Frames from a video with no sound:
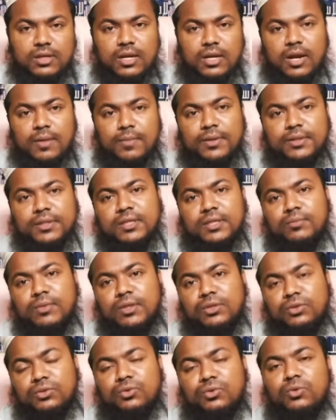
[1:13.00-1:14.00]
আমাদের
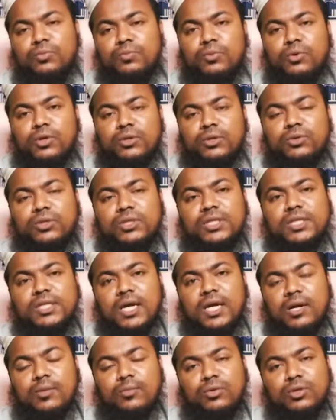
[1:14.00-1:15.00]
মৃত্যুর পরেও সে
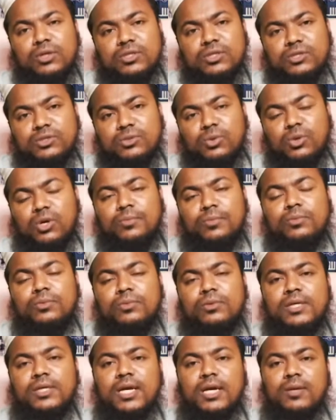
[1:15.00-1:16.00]
আমলের সব
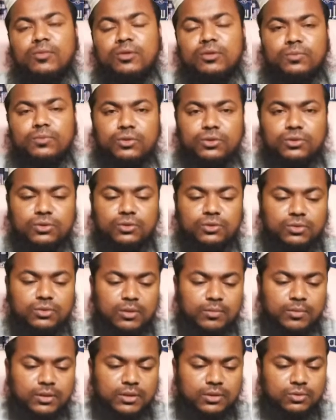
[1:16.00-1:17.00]
কেয়ামত পর্যন্ত
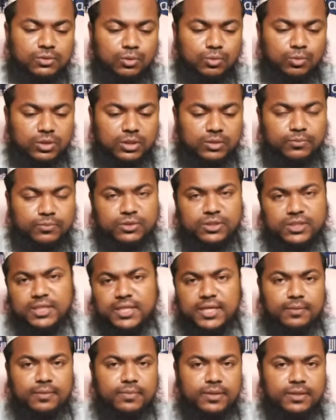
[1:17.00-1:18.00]
আমাদের কবরে পচতে
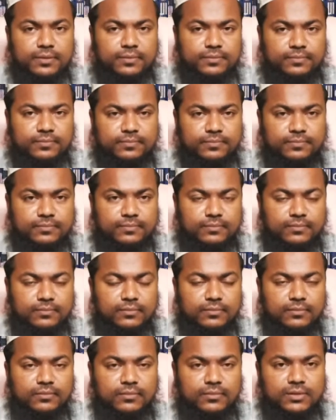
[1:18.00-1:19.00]
থাকবে
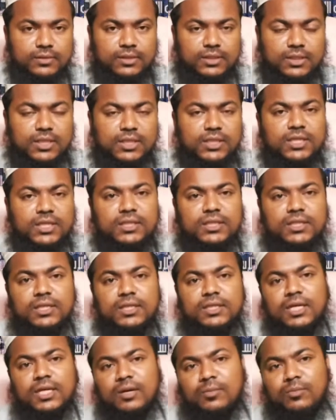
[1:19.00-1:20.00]
কি সেই
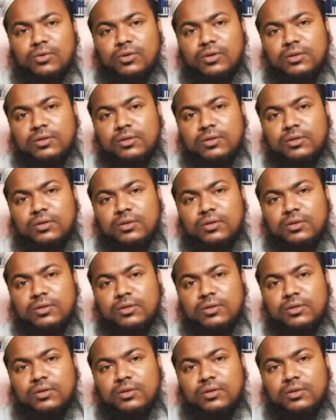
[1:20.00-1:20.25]
তিনটি আমল